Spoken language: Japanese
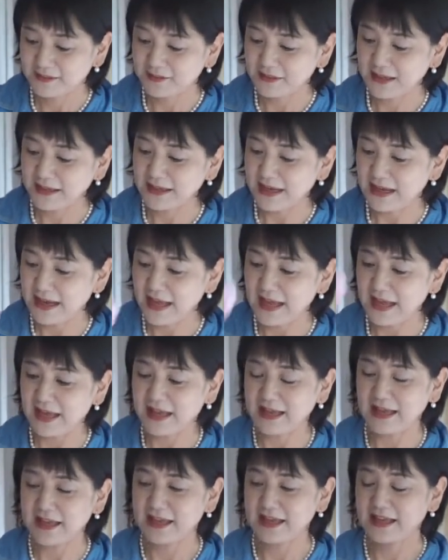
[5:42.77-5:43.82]
それか
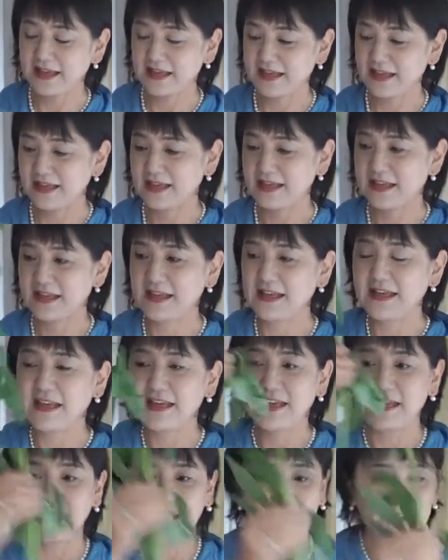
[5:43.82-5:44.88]
ら
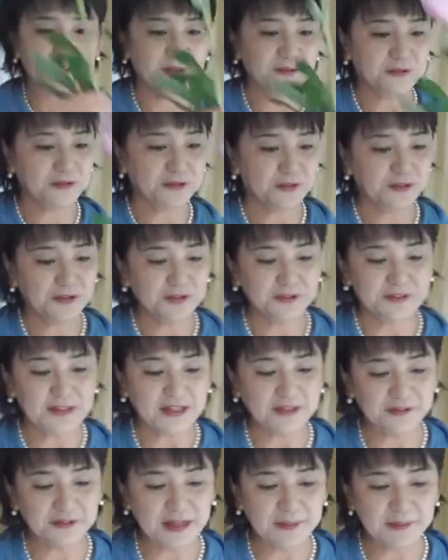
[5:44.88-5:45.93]
えーと、女優
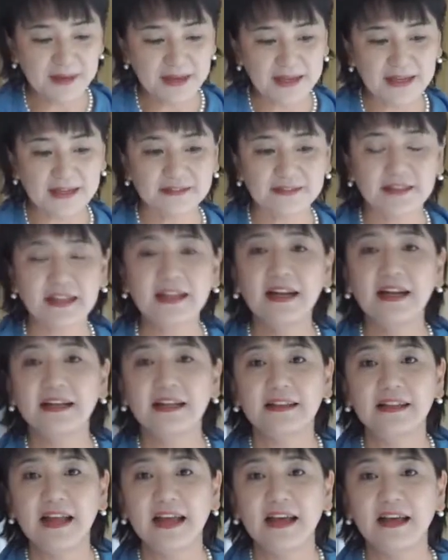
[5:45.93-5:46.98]
さんの名前が付けら
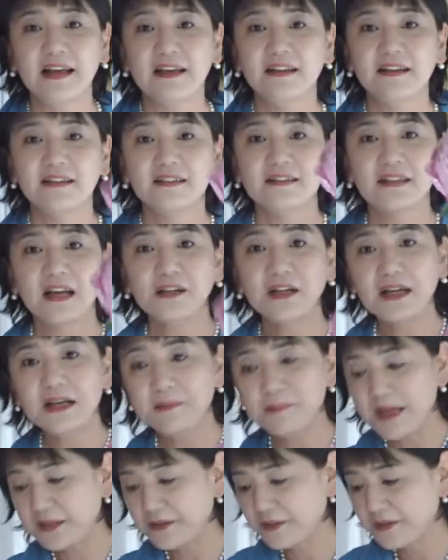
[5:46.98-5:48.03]
れた
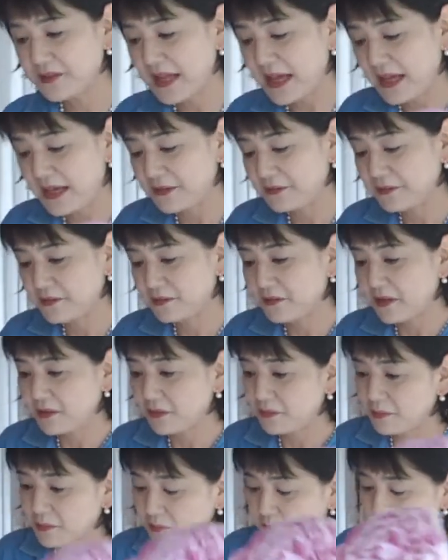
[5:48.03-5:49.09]
サラ・ベルナールって
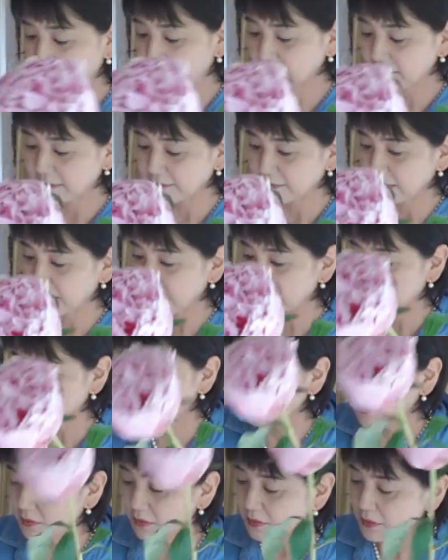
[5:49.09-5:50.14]
いうものなんですけれ
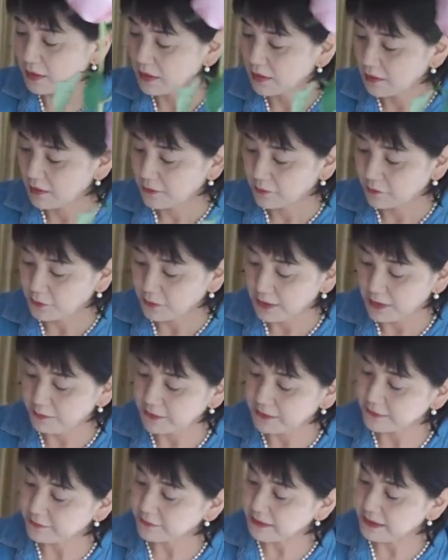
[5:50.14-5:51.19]
どもこれ
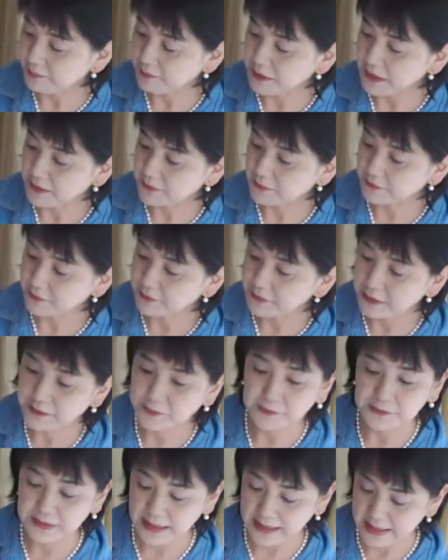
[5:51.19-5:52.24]
はですねピンク
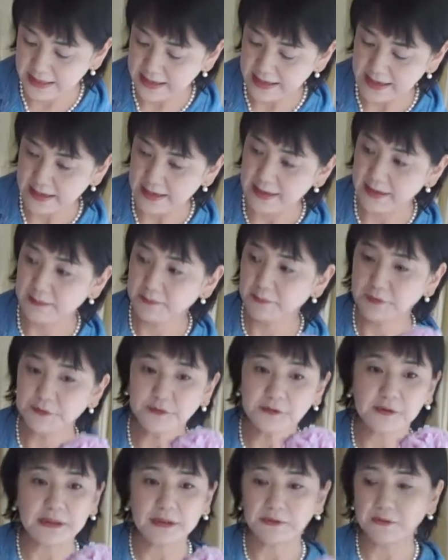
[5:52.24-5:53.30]
色でもう
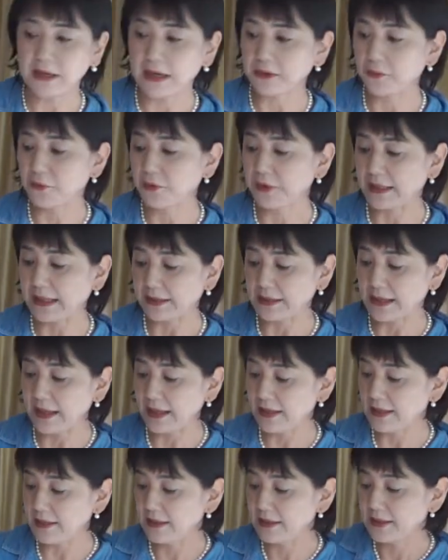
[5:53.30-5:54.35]
ちょっと色が濃いか
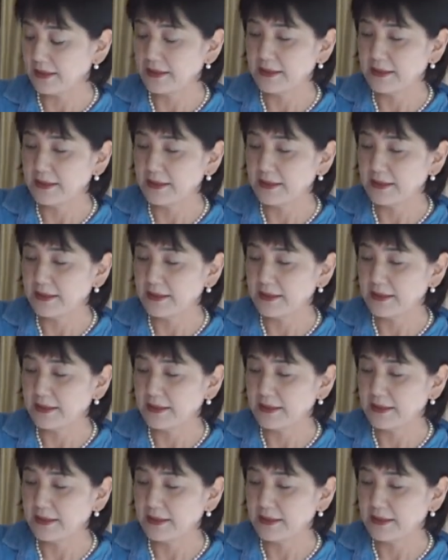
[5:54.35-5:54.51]
な。